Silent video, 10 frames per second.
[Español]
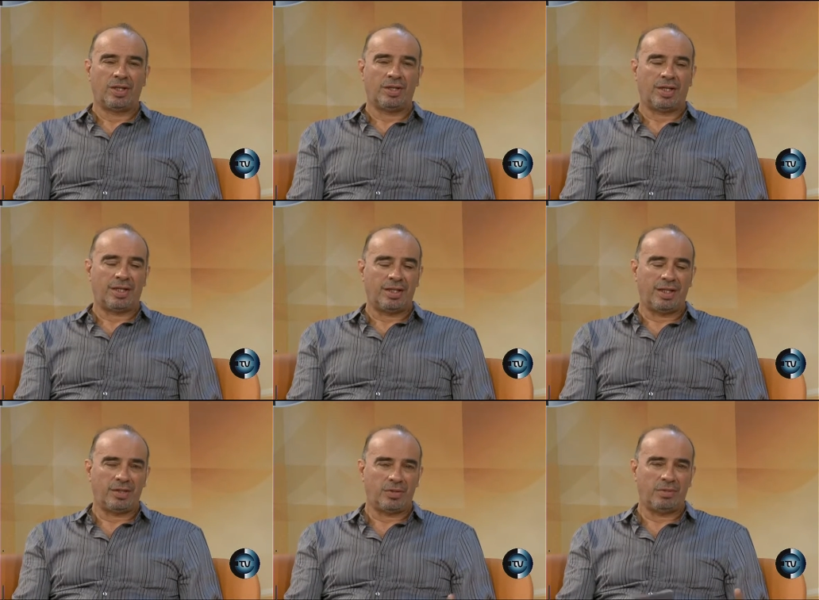de
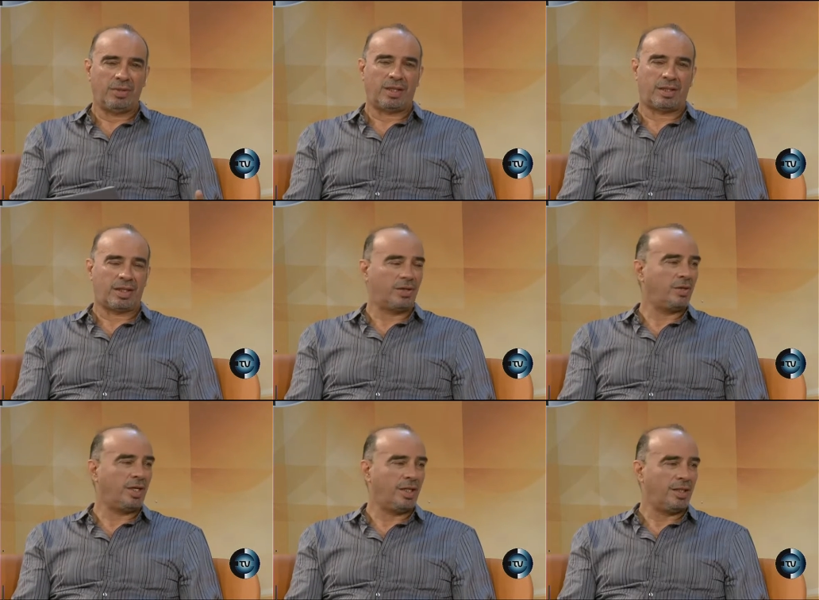Argentina, es un tema
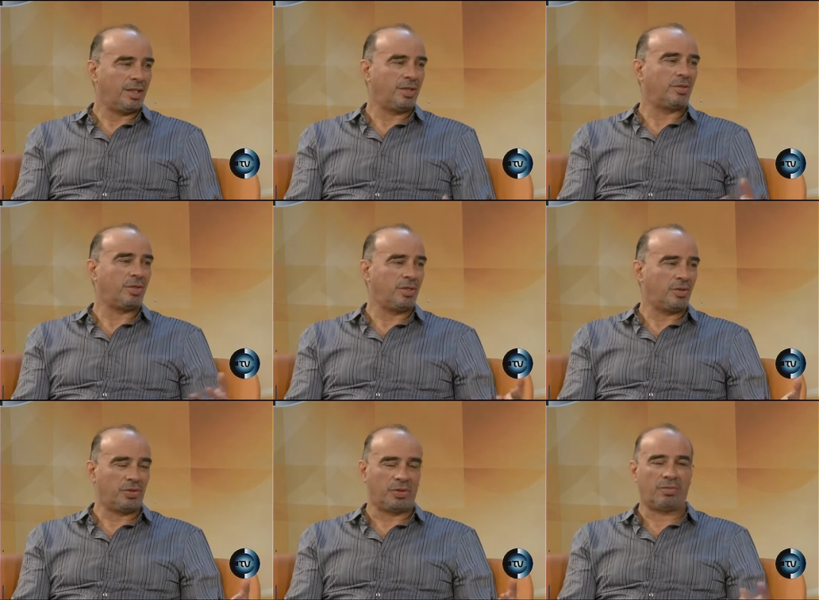regional, está ocurriendo en
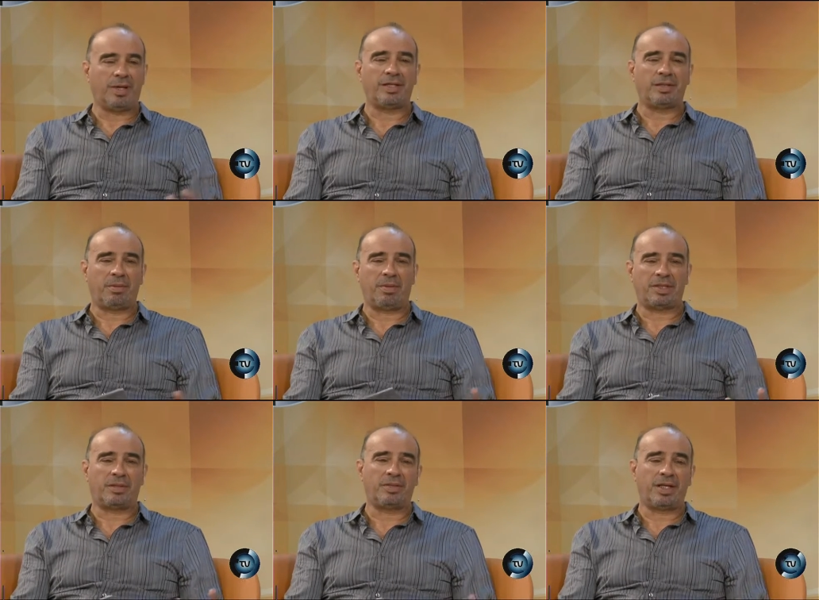nuestros países, ya me vas
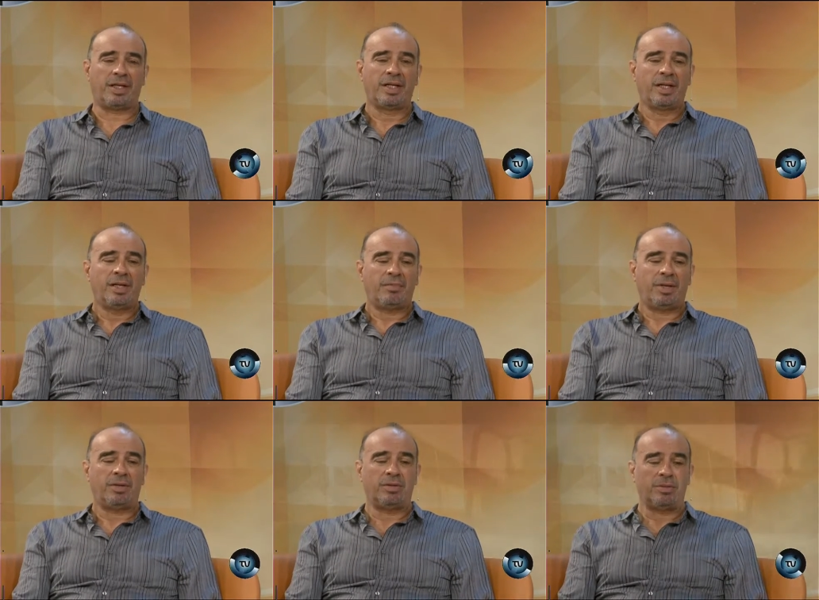a contar,
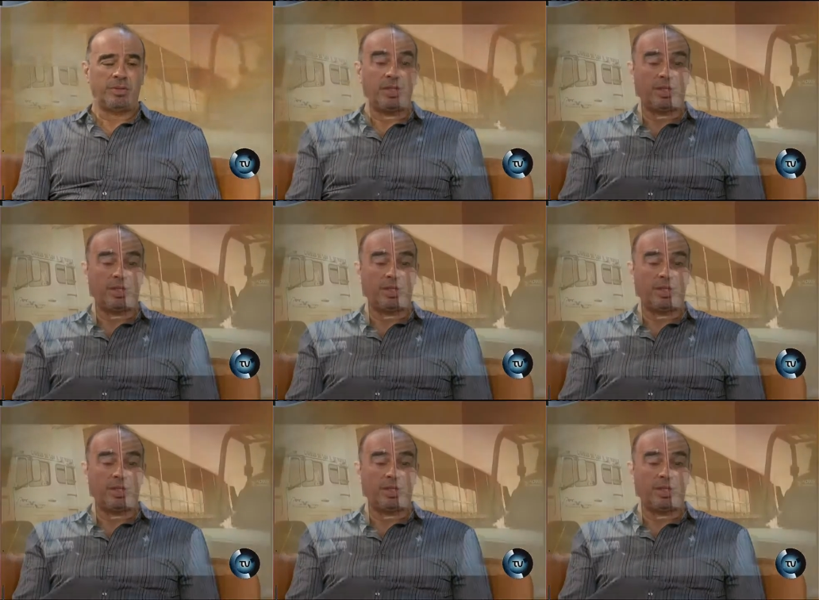pero ustedes